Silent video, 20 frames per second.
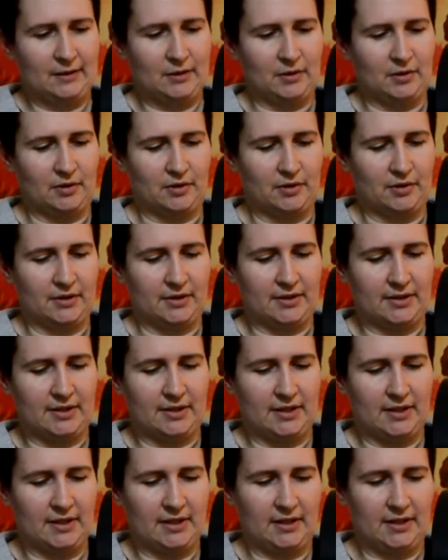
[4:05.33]
Und
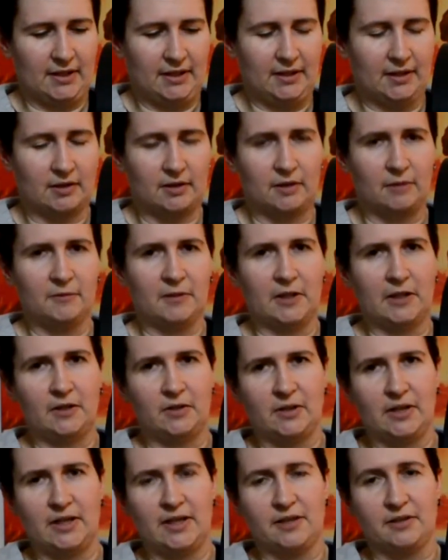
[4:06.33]
hier kommen wir
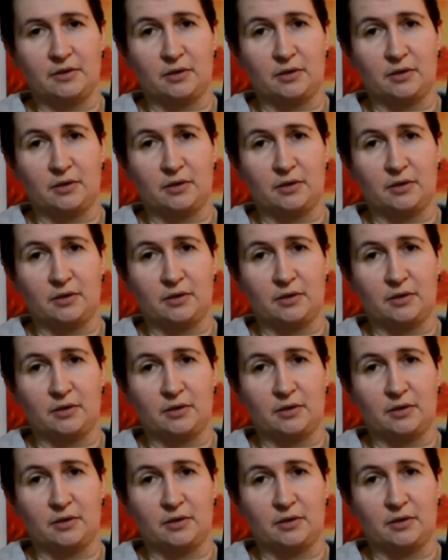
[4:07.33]
auch gleich